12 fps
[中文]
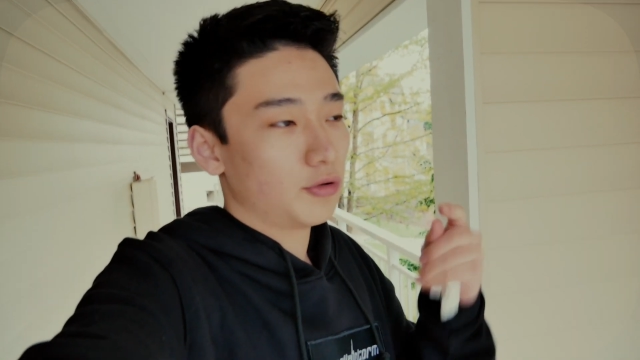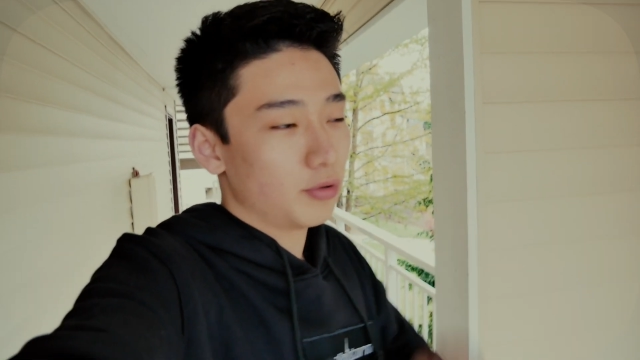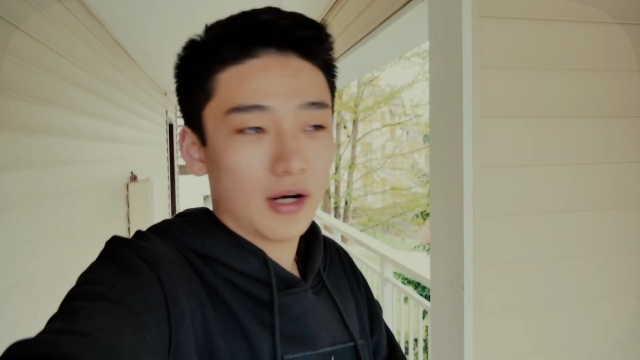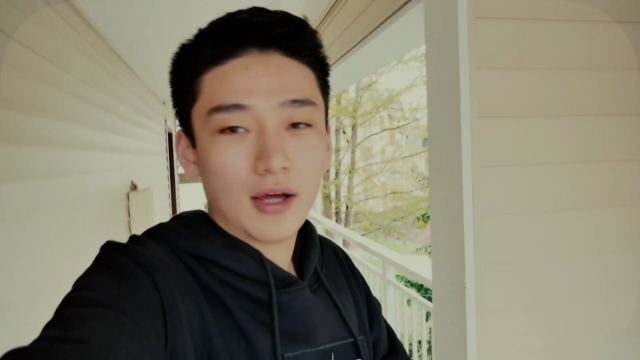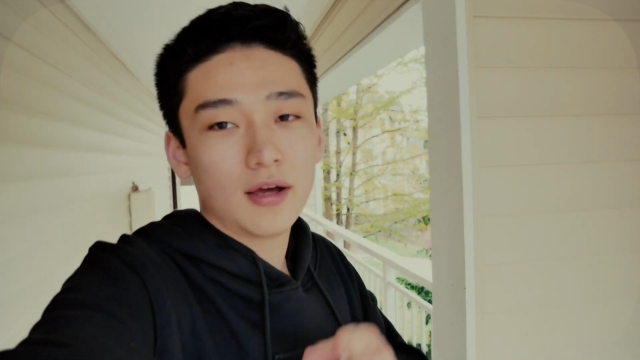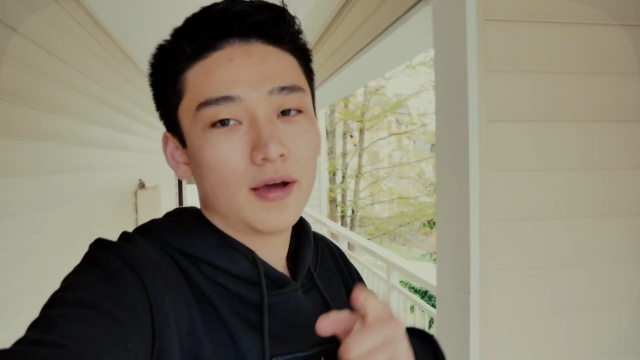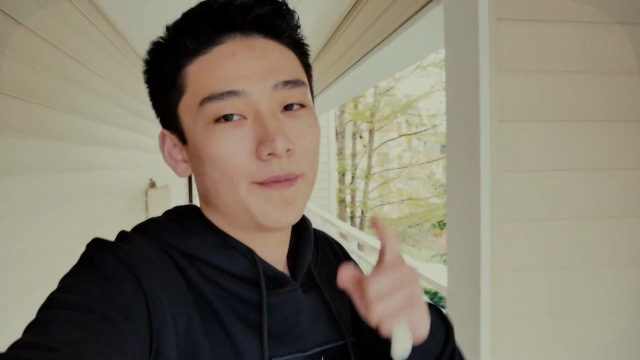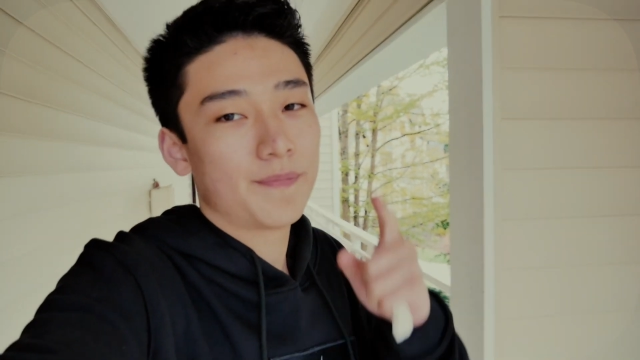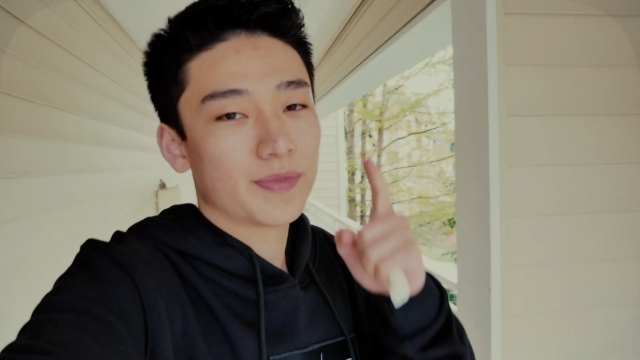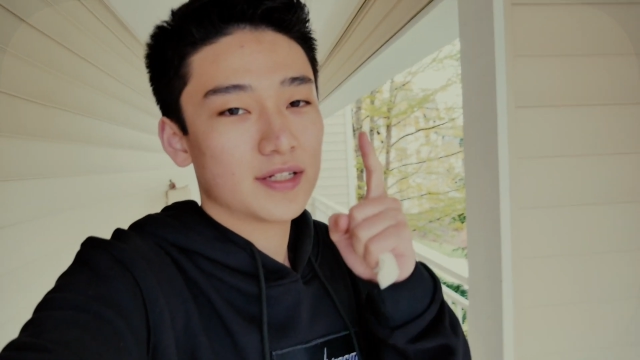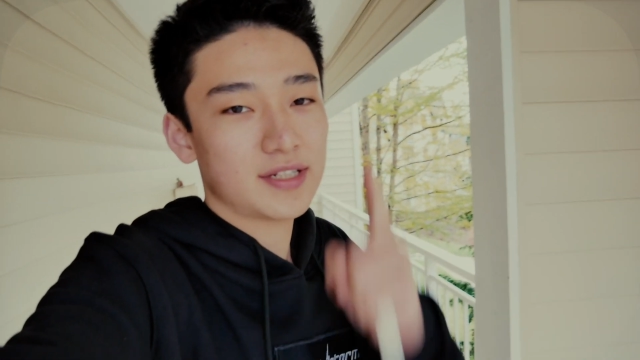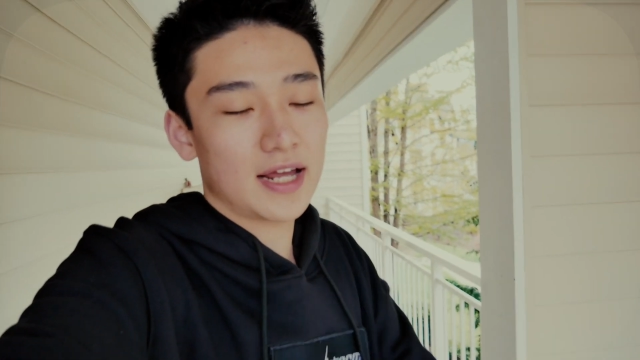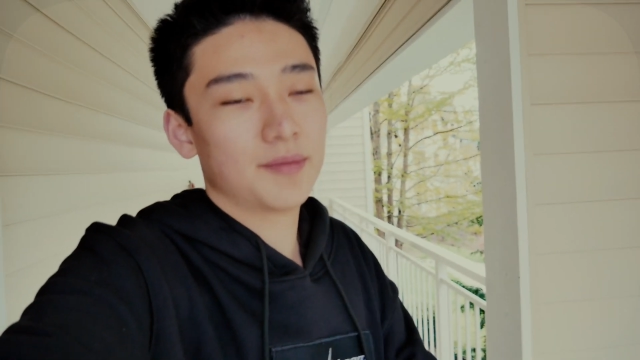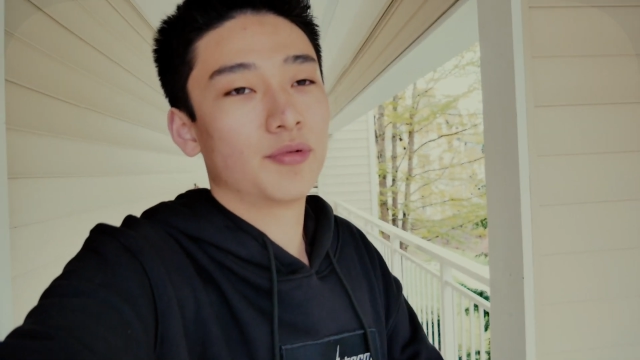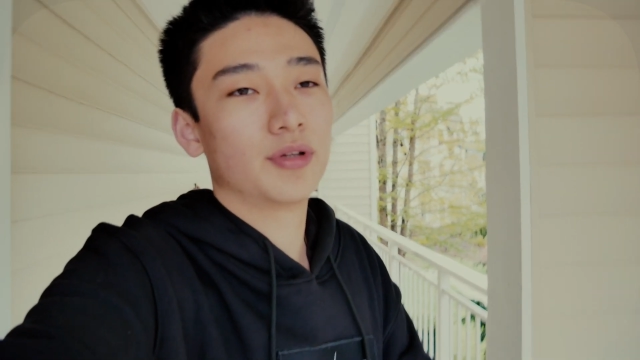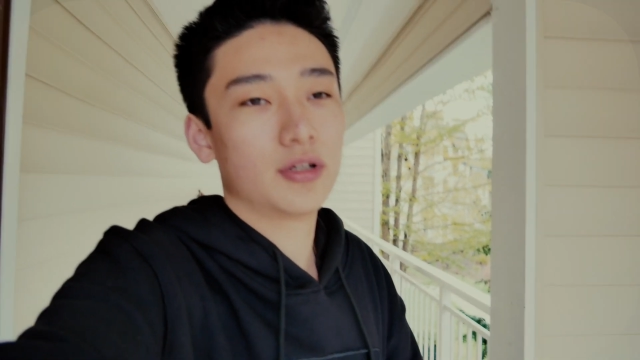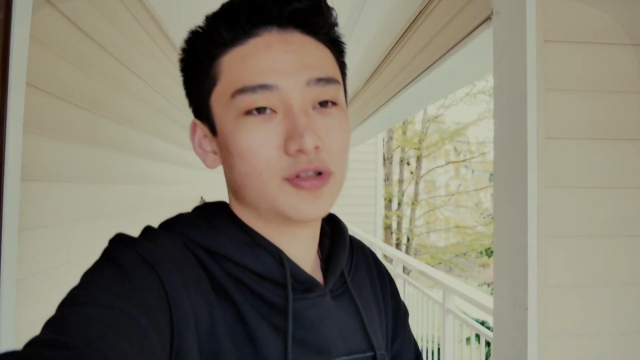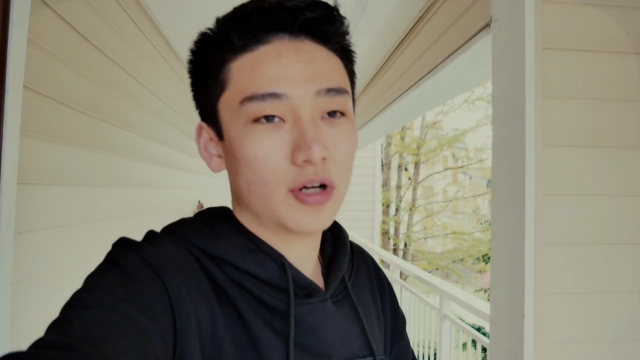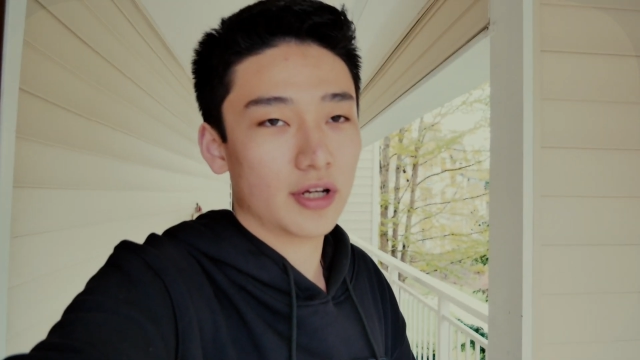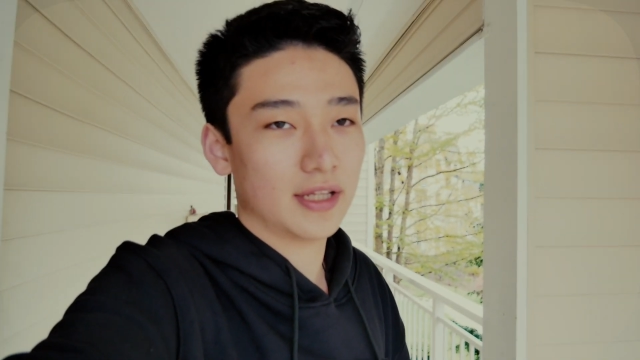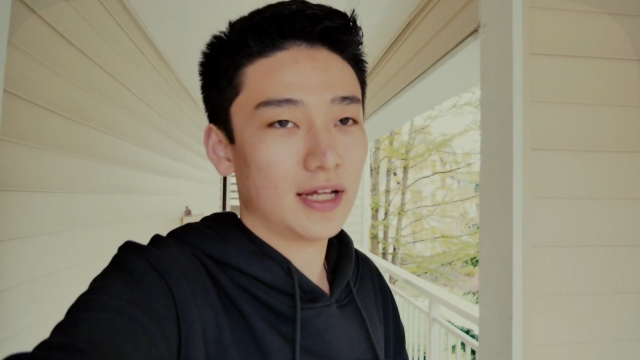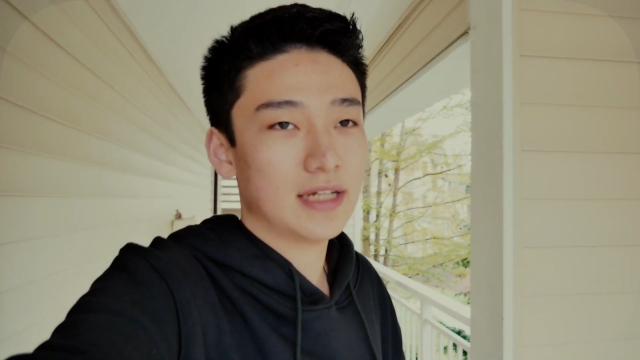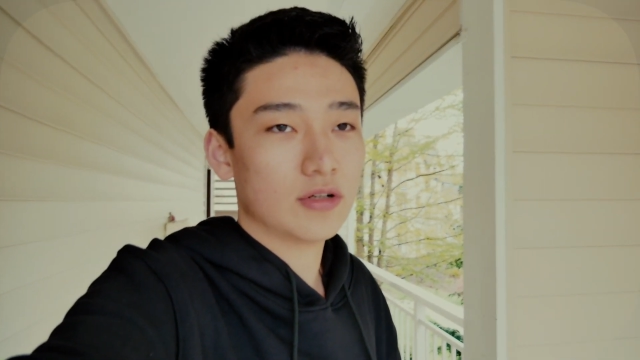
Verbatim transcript: 对了，下一步呢就要给大家